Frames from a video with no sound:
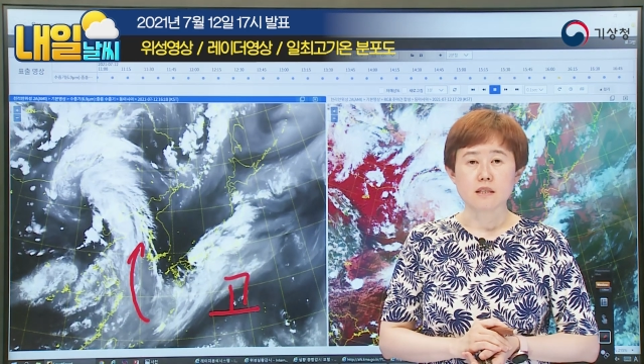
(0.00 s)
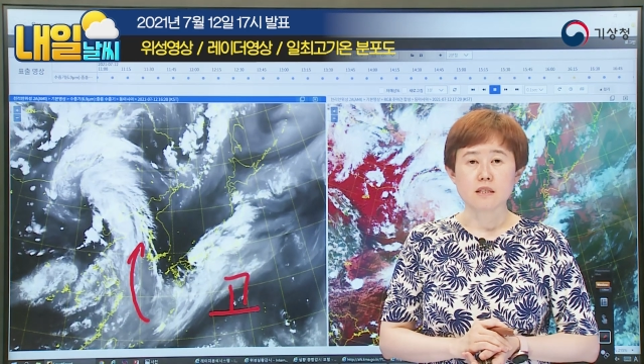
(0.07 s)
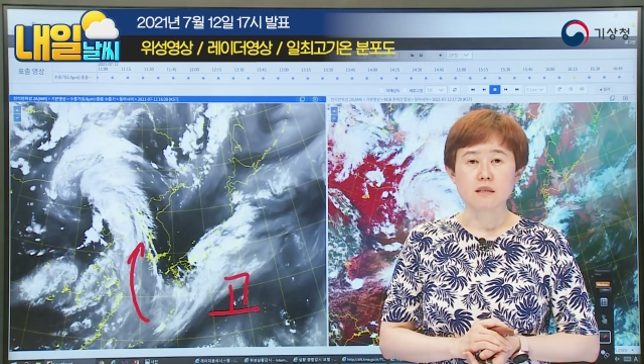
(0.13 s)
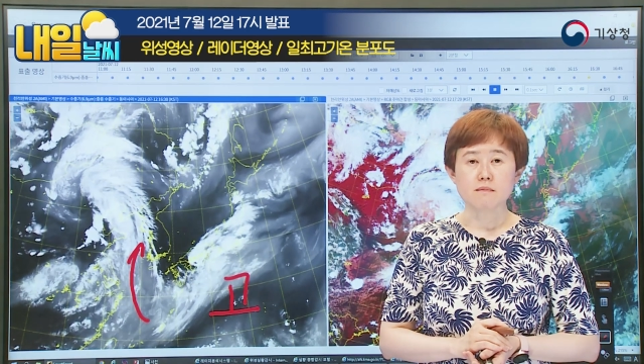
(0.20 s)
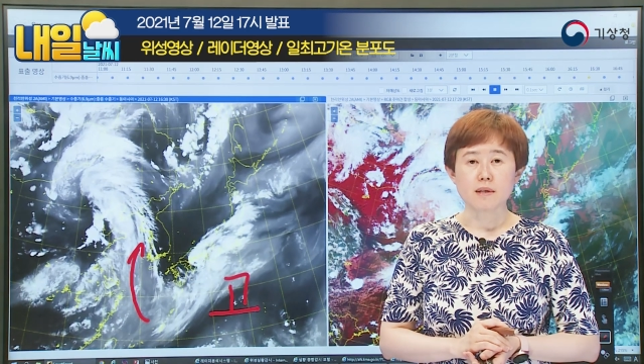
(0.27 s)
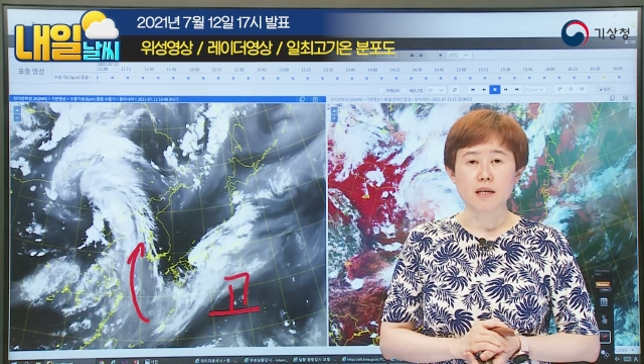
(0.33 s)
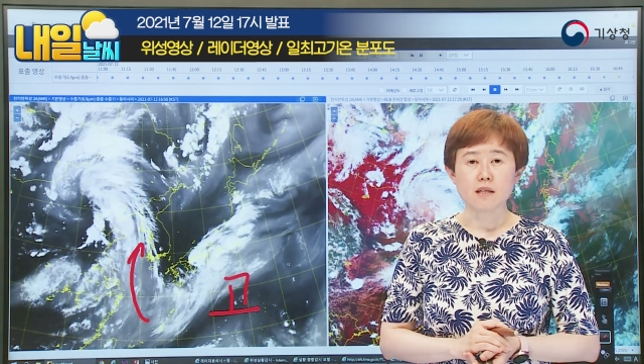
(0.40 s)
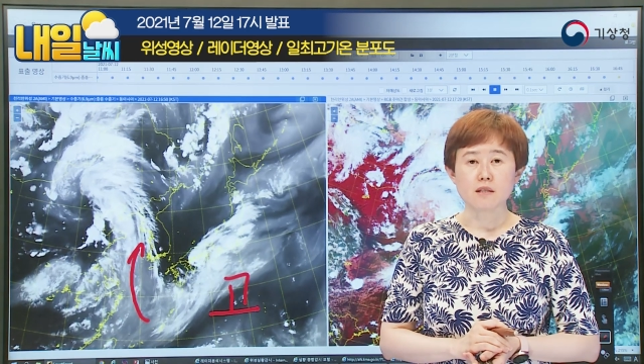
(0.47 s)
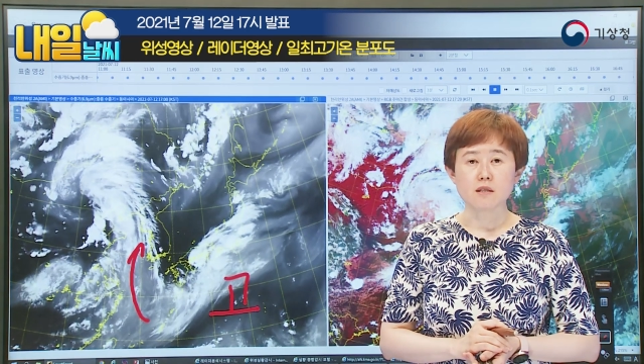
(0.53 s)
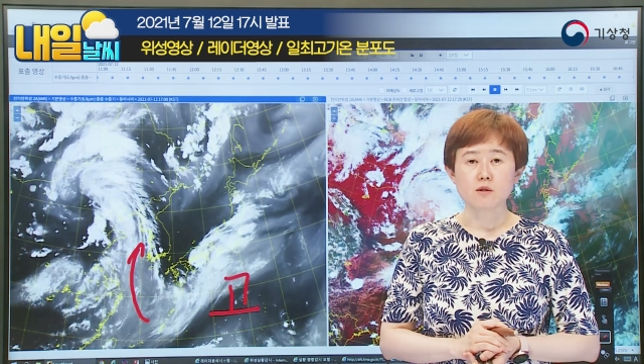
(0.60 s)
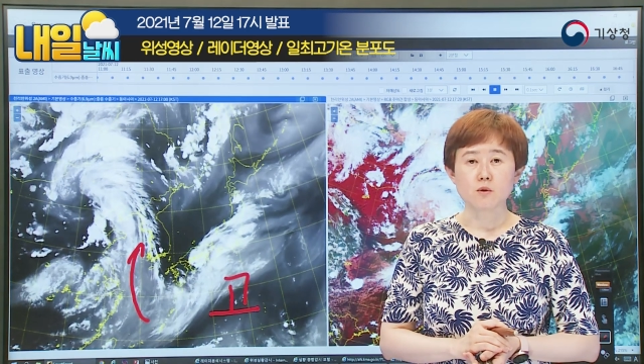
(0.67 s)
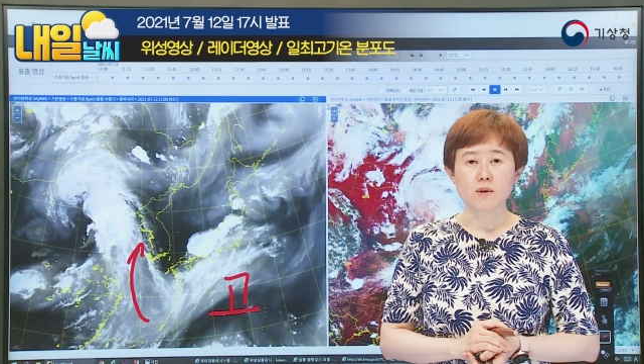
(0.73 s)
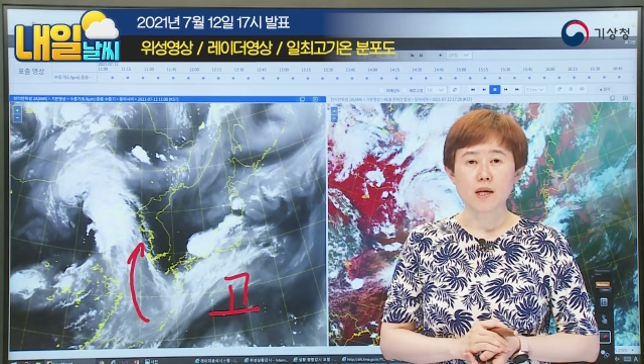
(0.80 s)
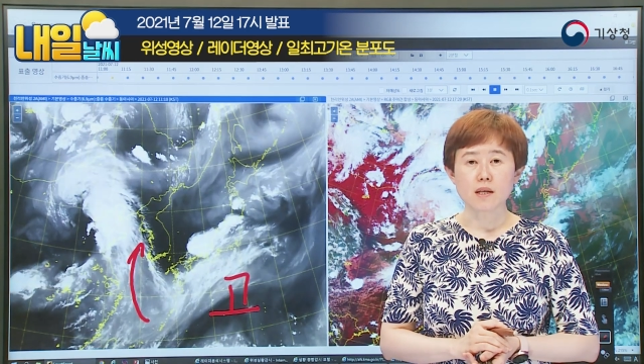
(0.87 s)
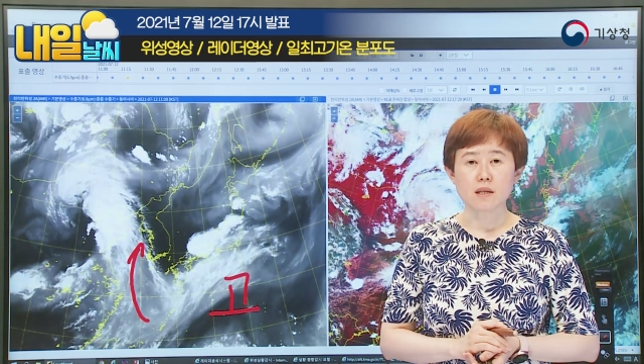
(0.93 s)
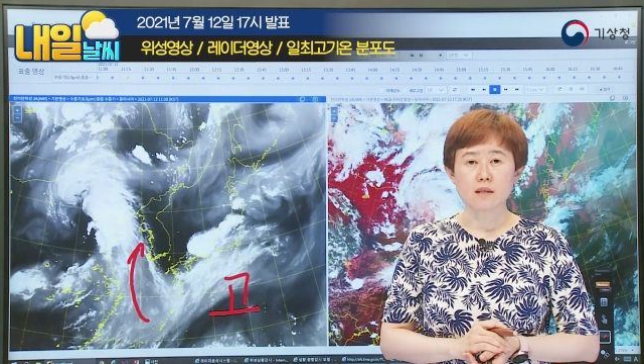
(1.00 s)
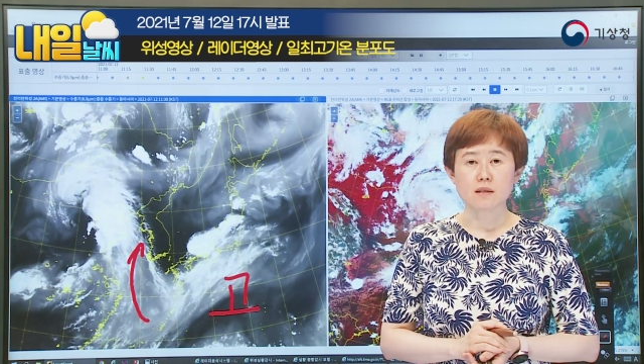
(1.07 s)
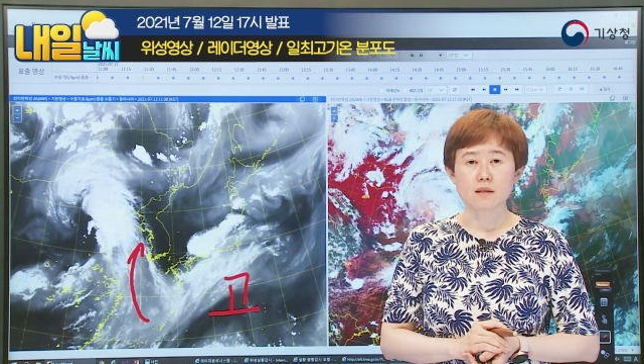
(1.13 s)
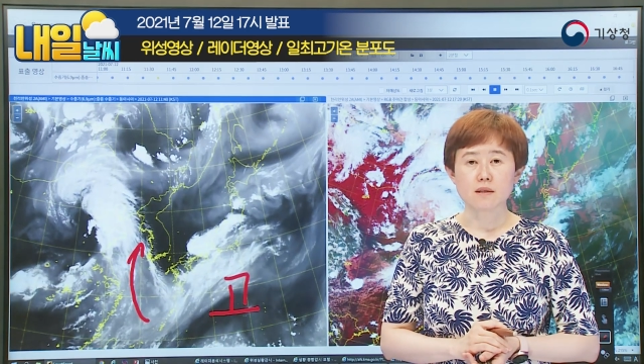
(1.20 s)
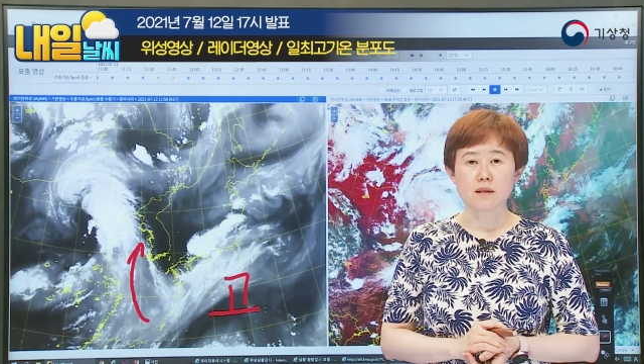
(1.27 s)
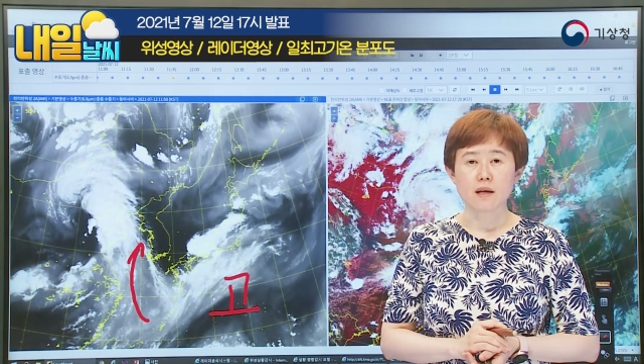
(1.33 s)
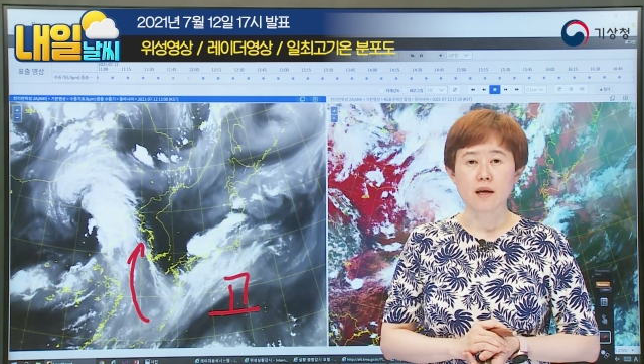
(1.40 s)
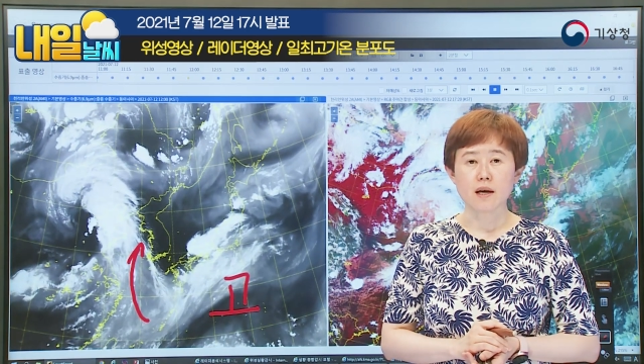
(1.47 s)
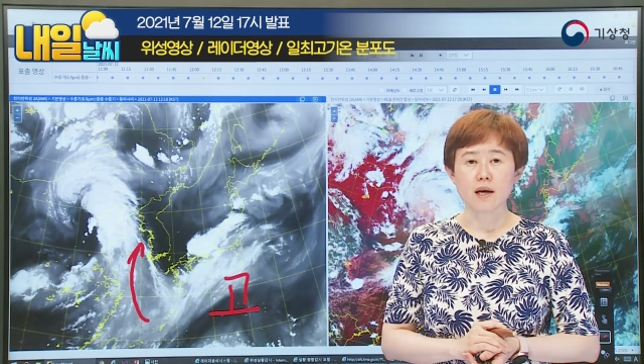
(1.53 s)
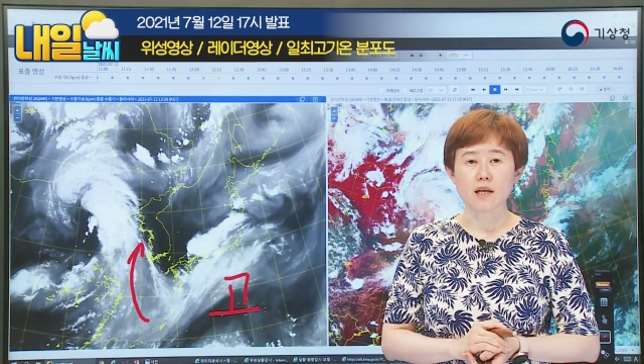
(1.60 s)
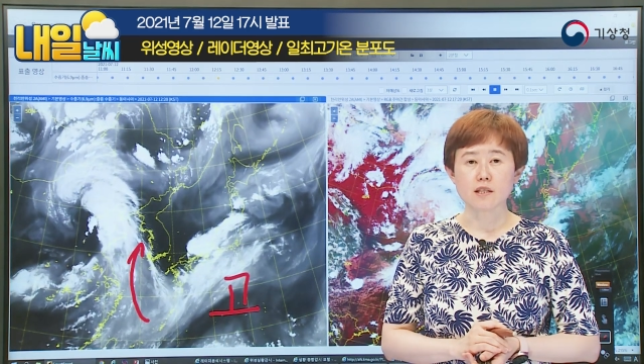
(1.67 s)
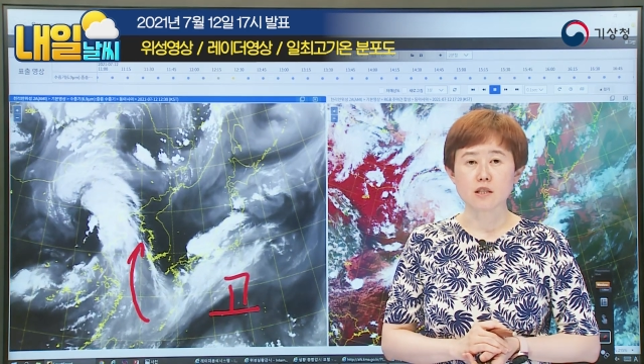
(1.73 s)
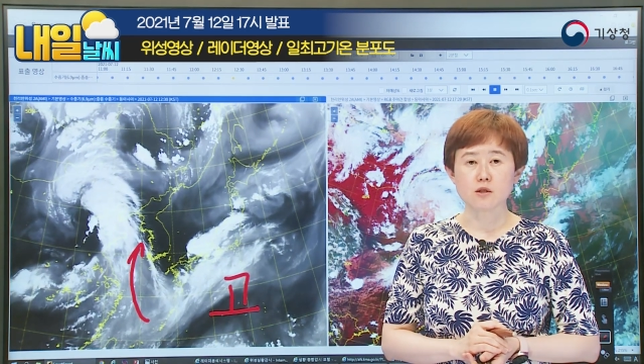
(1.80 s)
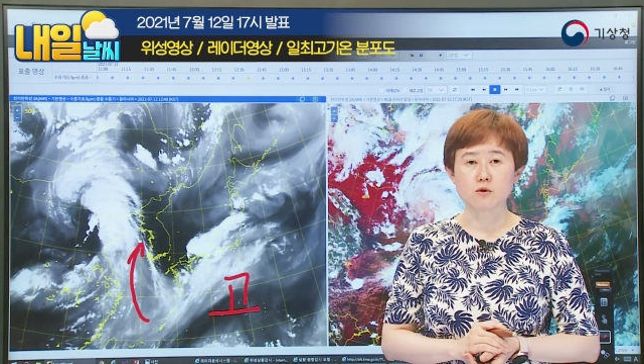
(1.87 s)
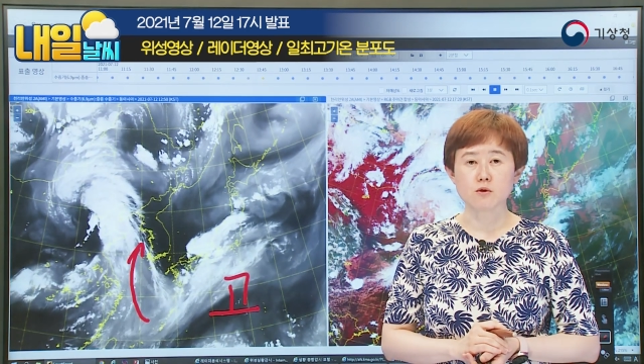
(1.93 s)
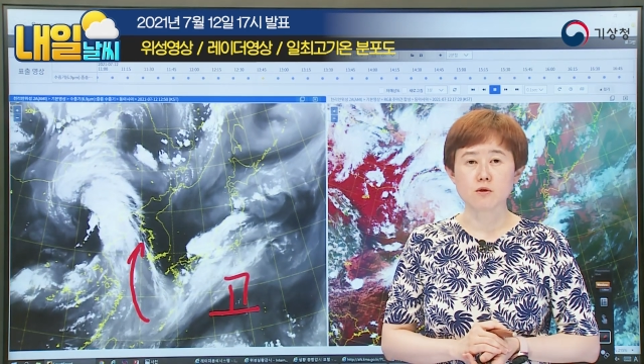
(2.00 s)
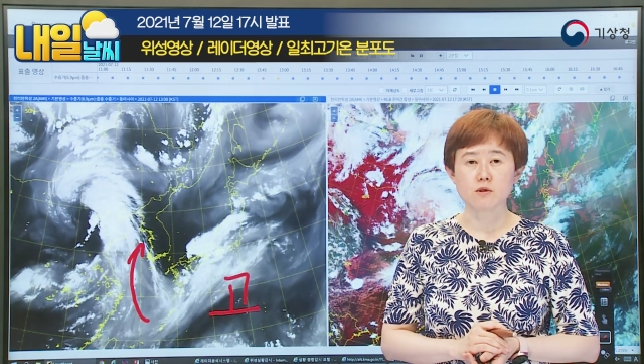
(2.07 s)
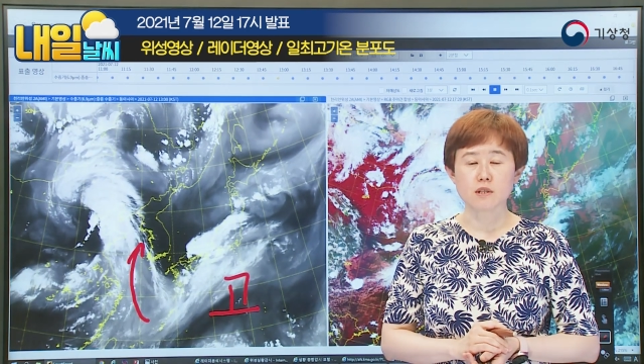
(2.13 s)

지금 내리는 소나기는 해가 진 후